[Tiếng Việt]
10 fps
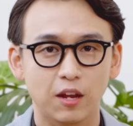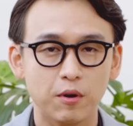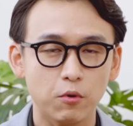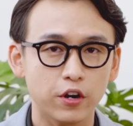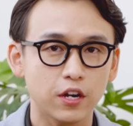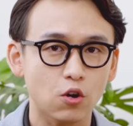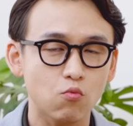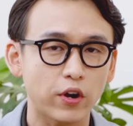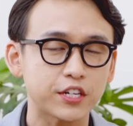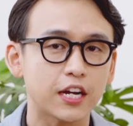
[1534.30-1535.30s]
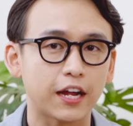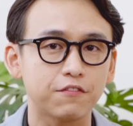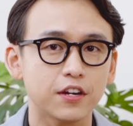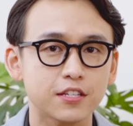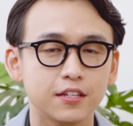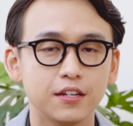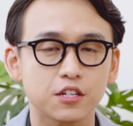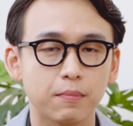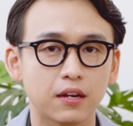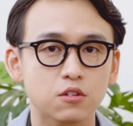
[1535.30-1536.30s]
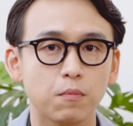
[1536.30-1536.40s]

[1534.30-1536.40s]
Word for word: Chào mừng mọi người đã cùng quay trở lại với Sing Japan